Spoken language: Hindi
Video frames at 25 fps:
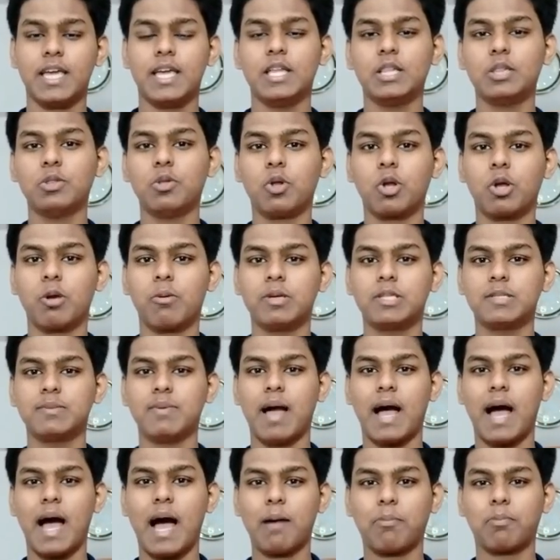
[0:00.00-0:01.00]
इन दोनों के बीच में
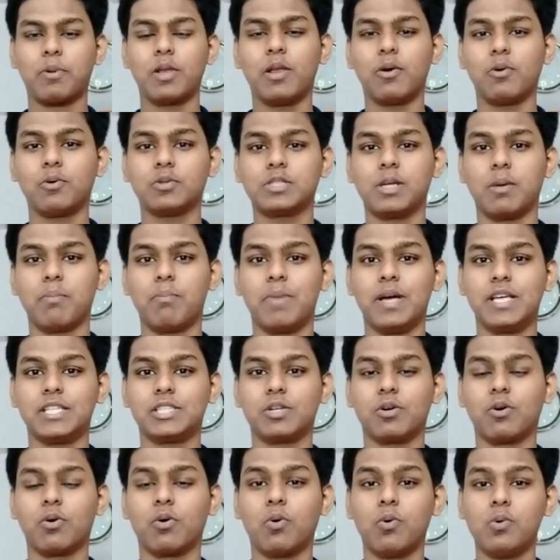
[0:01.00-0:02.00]
आपके लिए कौन सा बेस्ट
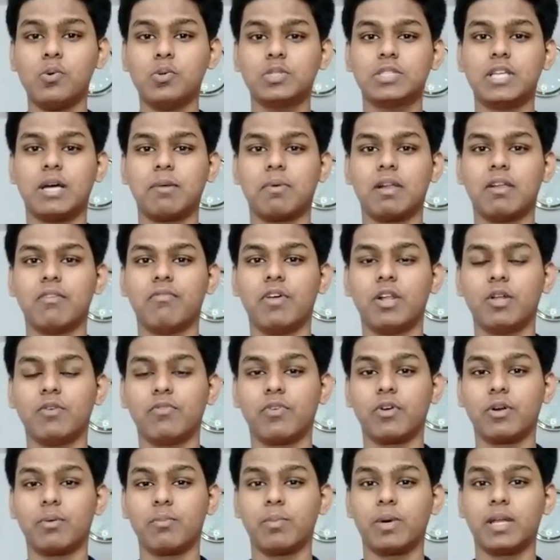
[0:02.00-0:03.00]
है कौन सा आपके लिए वेल्यू
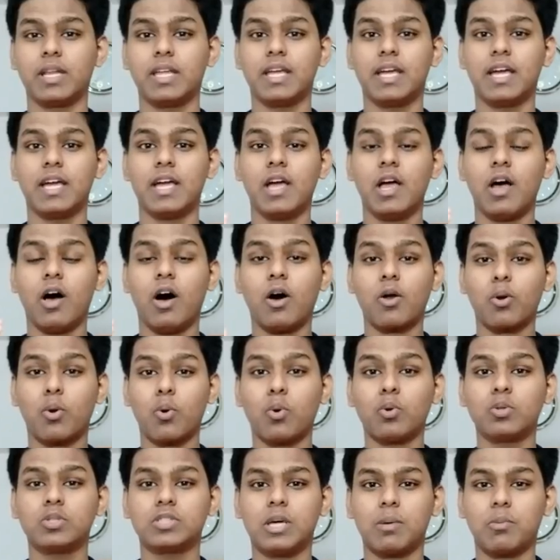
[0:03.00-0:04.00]
फॉर मनी है और
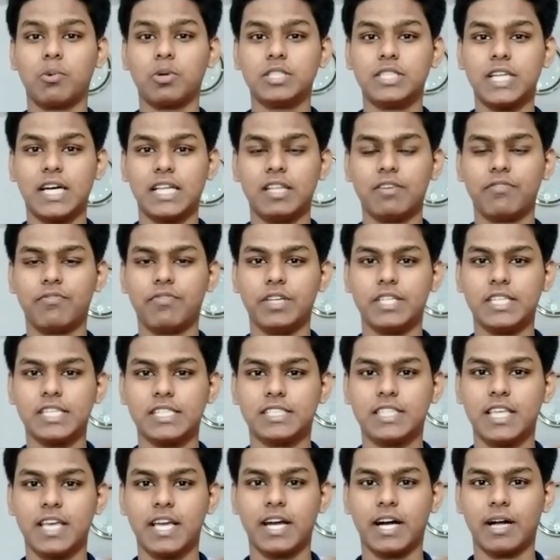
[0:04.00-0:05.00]
कौन सा आपको ज़्यादा फीचर्स
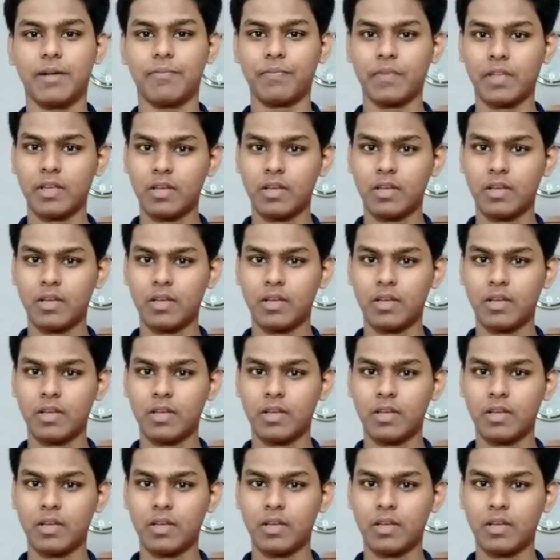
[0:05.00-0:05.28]
देगा